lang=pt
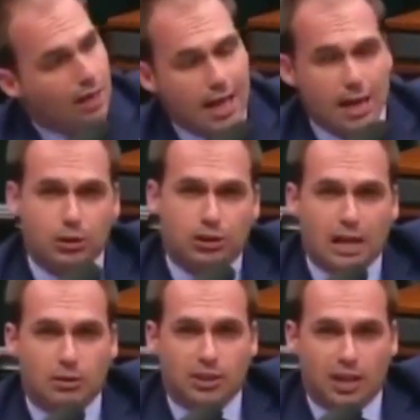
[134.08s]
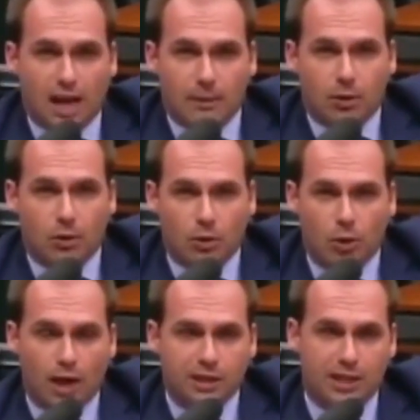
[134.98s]
Lá no Estado Islâmico,
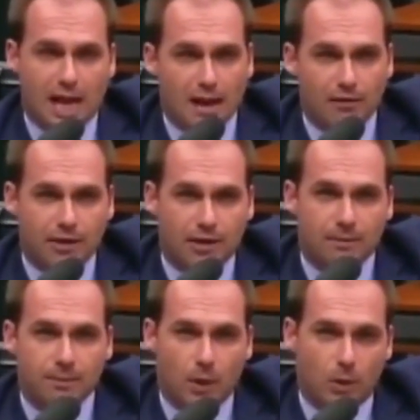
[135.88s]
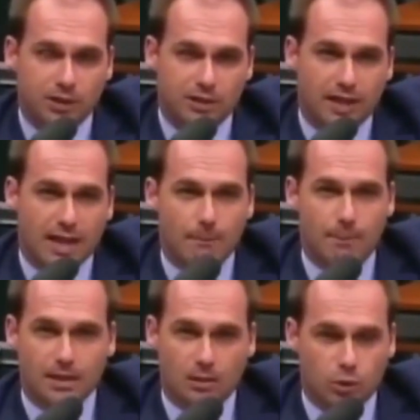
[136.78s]
norte da África, onde
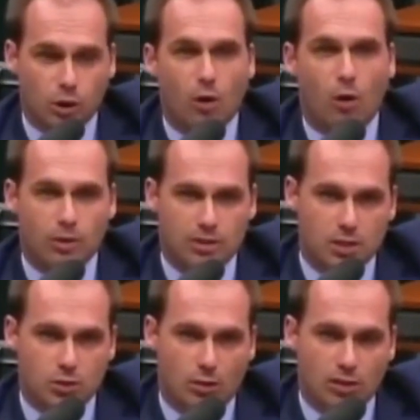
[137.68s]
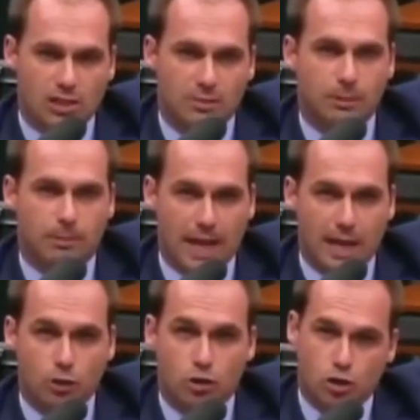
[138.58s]
decapitam, jogam homossexual de cima de
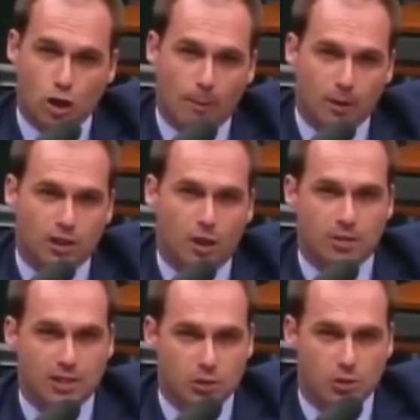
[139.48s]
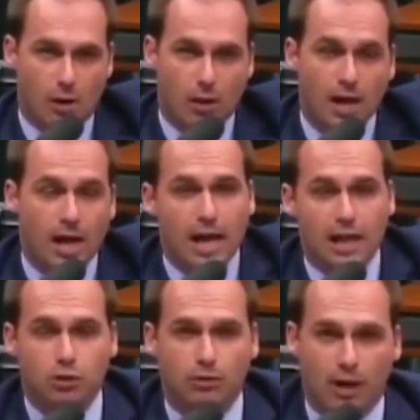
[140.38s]
prédio só por ser homossexual,
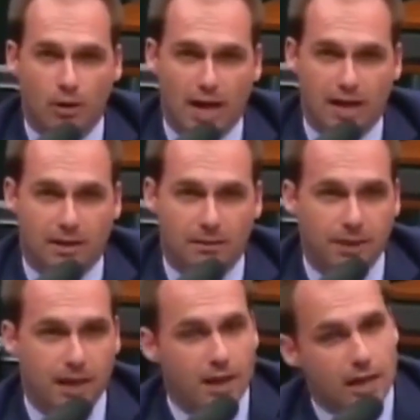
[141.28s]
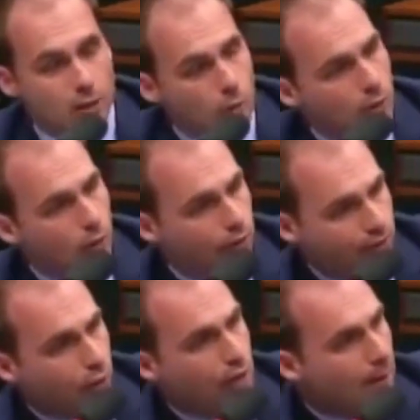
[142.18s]
eles não falam nada. E quando um
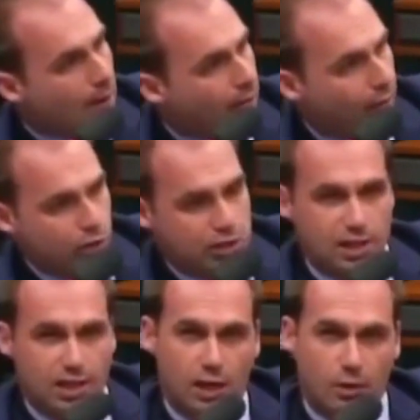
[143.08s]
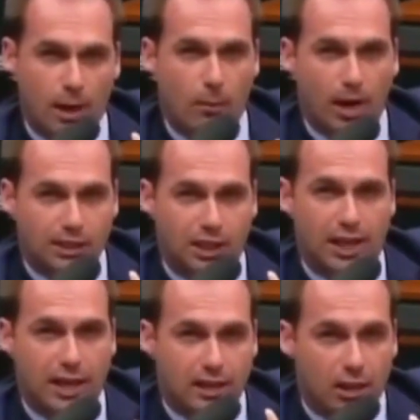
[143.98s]
filho da mãe fuzila numa boate
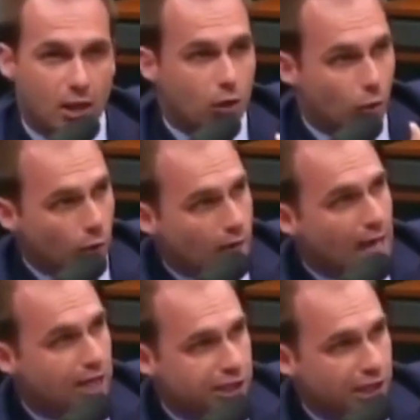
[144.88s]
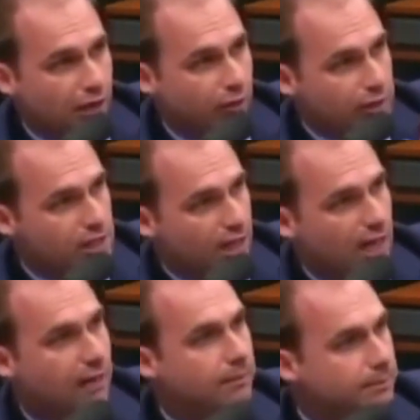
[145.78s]
gay, viu, quando um cara chega, só fuzila.
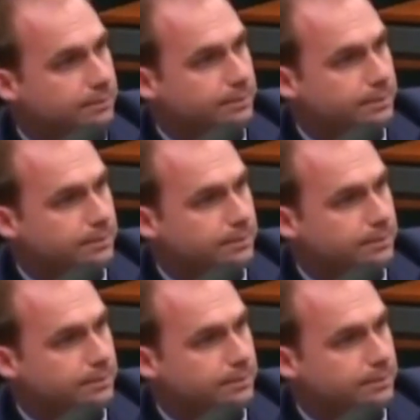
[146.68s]
ajudar,